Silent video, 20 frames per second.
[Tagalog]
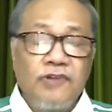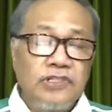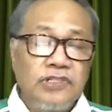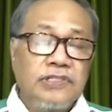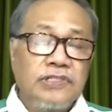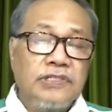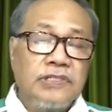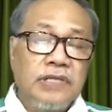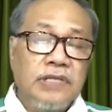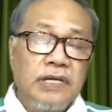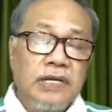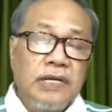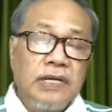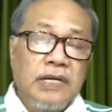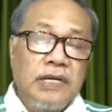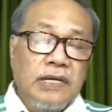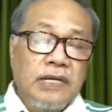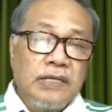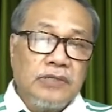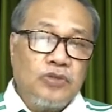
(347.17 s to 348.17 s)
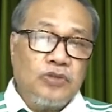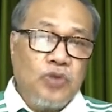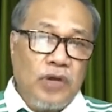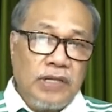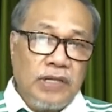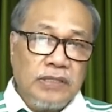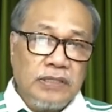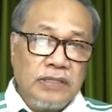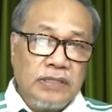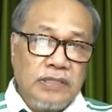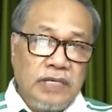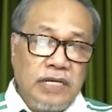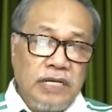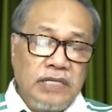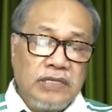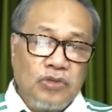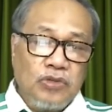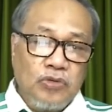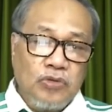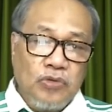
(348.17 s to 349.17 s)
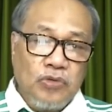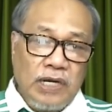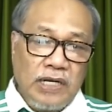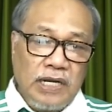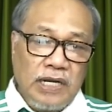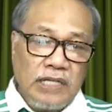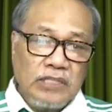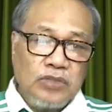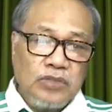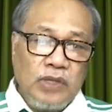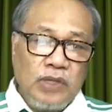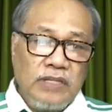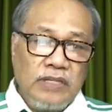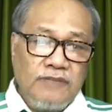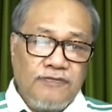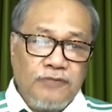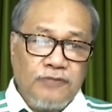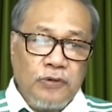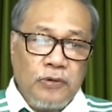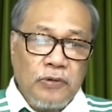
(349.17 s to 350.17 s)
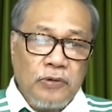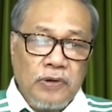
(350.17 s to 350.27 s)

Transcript: verse 22 hanggang 24.